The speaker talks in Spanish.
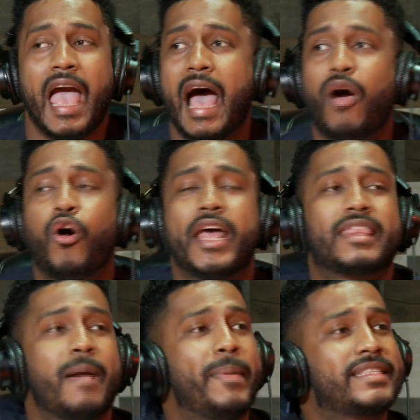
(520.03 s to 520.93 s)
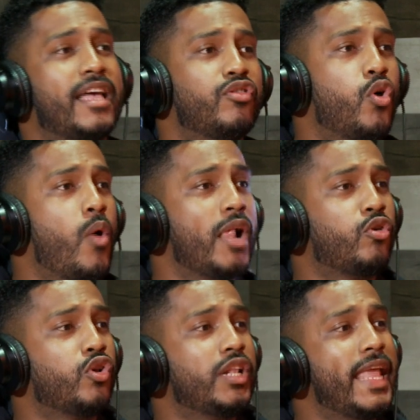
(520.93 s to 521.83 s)
ahora está pasando
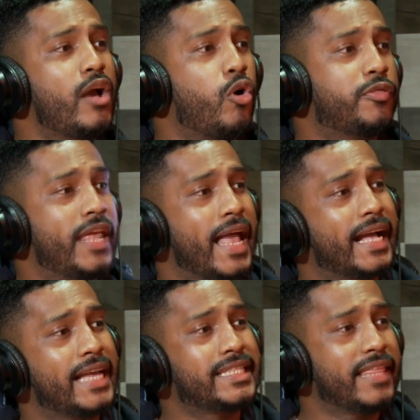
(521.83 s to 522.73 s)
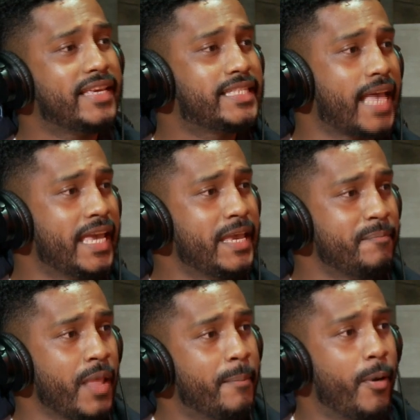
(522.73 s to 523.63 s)
algo lejos de la casa de Isaí,
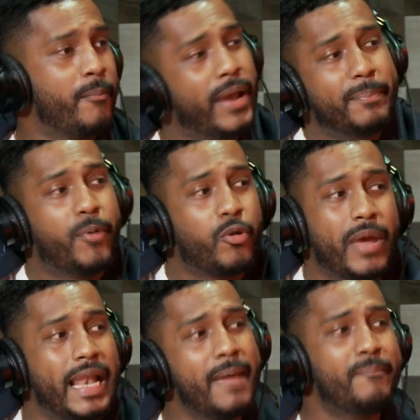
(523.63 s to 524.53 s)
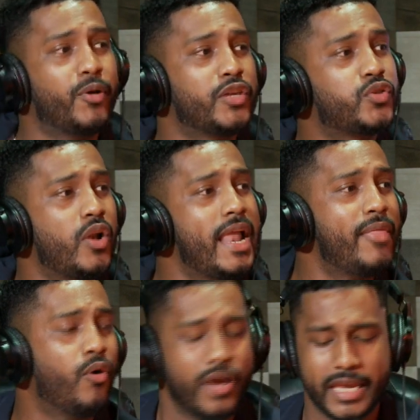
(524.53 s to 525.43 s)
por Belén, por esos
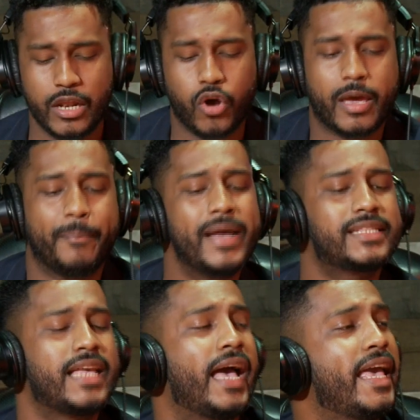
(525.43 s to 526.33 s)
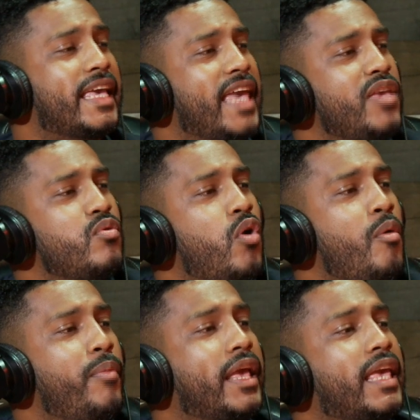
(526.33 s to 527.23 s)
lados. Y lo que pasa es que hay un
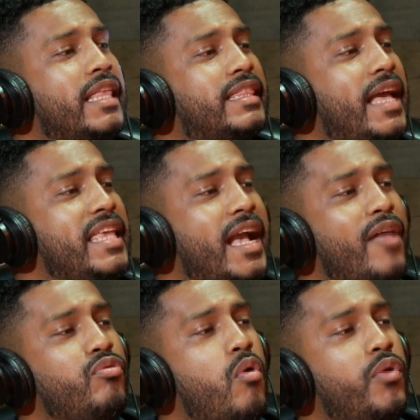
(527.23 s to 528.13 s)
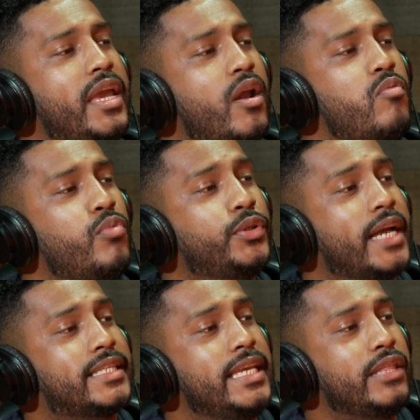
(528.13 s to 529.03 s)
hombre que está llegando a ungir a un
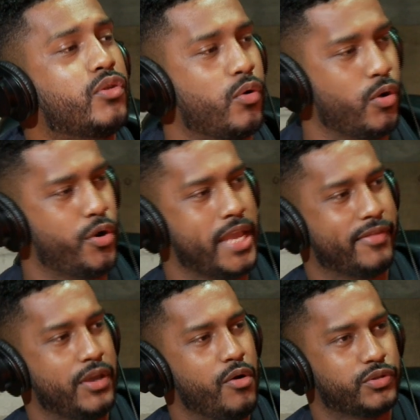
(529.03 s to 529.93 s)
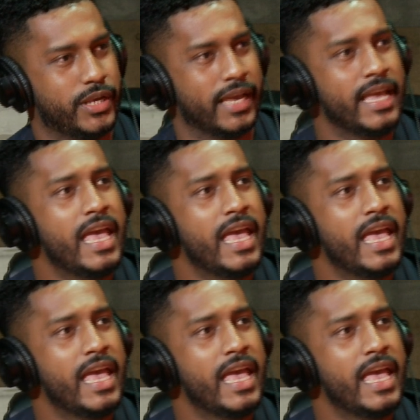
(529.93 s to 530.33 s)
muchachito, gloria a Dios.